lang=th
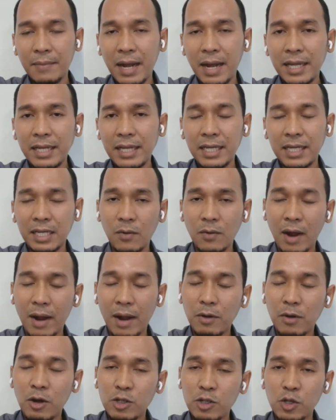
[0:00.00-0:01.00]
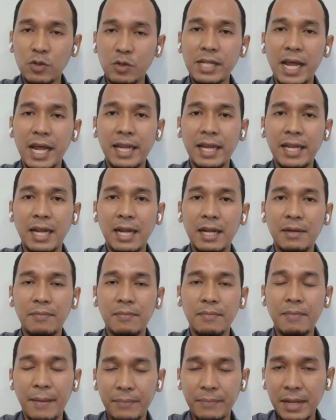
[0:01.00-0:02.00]
ทำให้เกิดความข้อสงสัยกัน
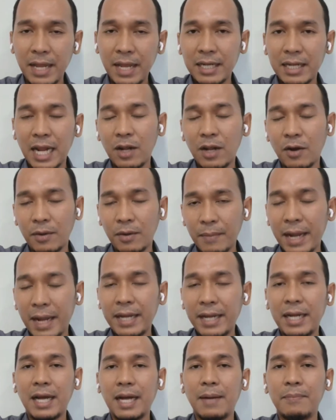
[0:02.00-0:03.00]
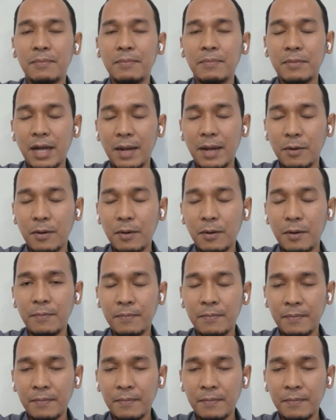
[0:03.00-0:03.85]
แบบเนี้ยตลอดไปนะครับ ครับผม